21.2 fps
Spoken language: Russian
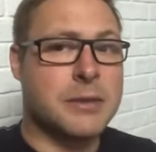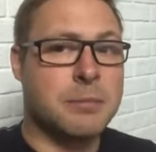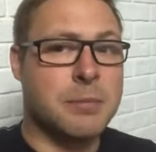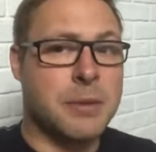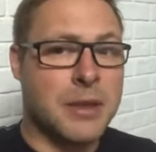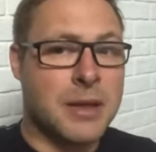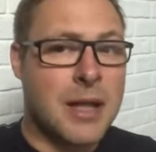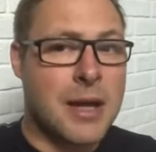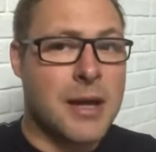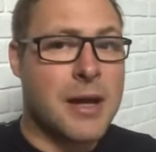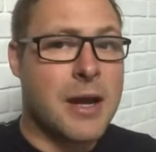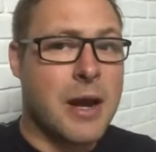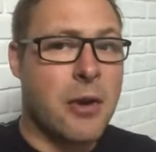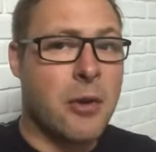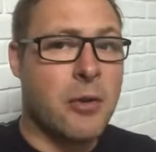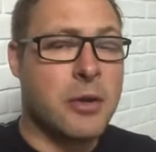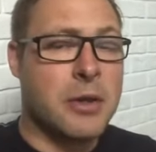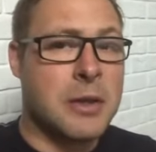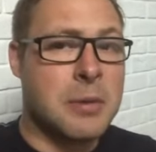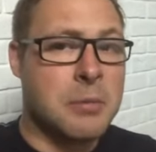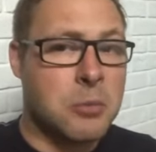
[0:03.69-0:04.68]

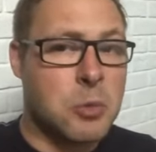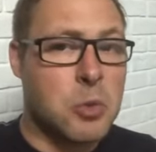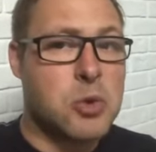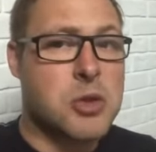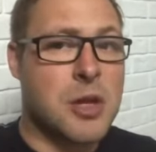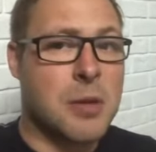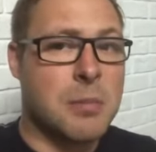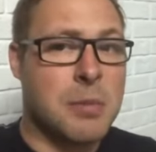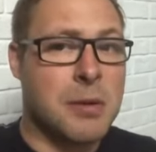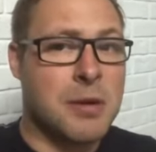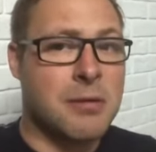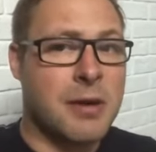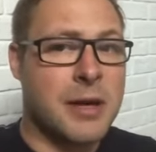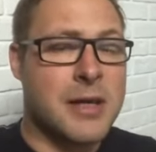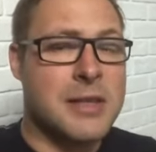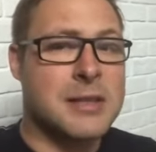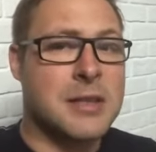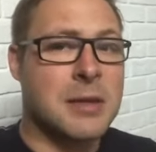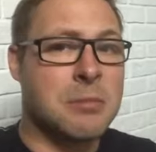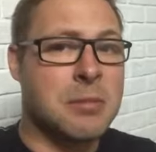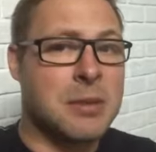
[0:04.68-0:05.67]
Предлагаю немножко
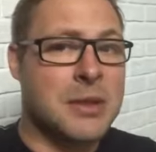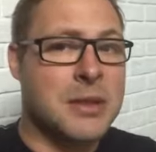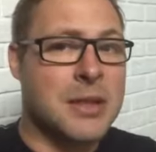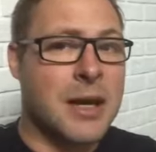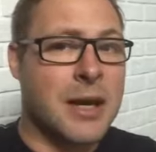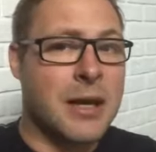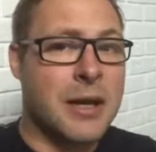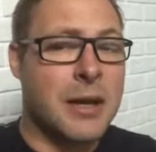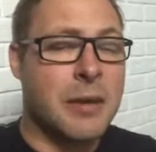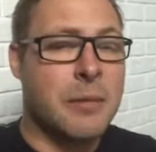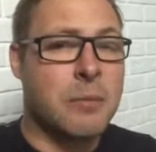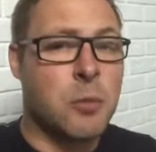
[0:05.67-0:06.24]
поговорить об Италии.